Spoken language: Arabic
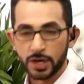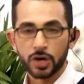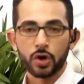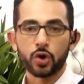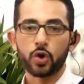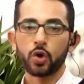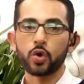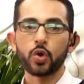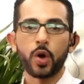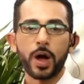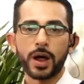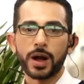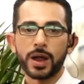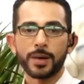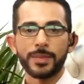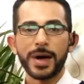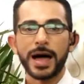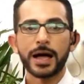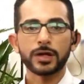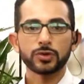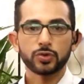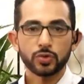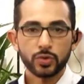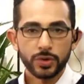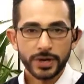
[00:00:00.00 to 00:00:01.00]
كله على
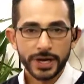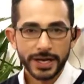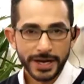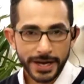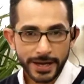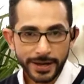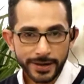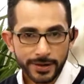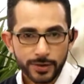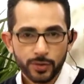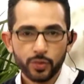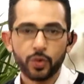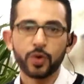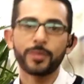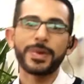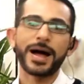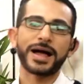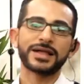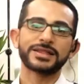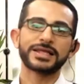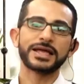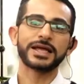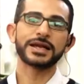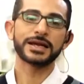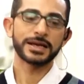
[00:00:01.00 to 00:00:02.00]
بعضه هنا
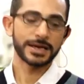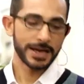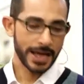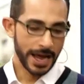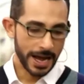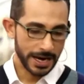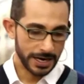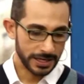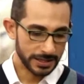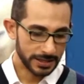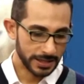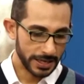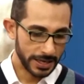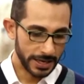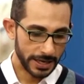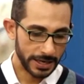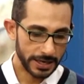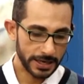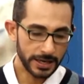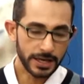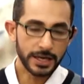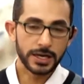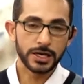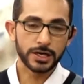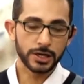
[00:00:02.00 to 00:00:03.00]
وبعدين
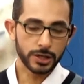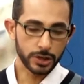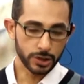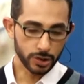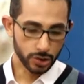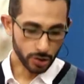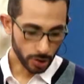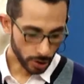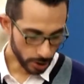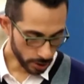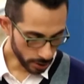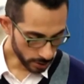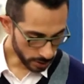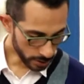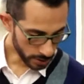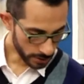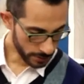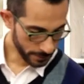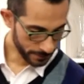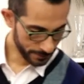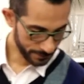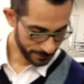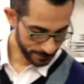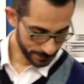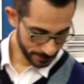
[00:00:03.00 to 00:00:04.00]
هنتنقل للنار
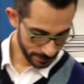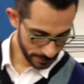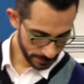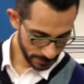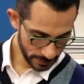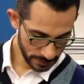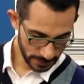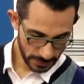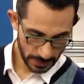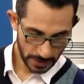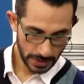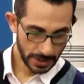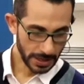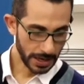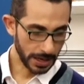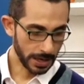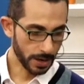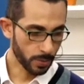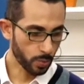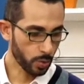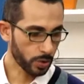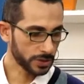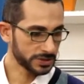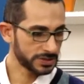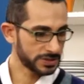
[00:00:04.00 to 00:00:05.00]
انا
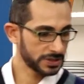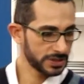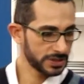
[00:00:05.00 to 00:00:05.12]
موطي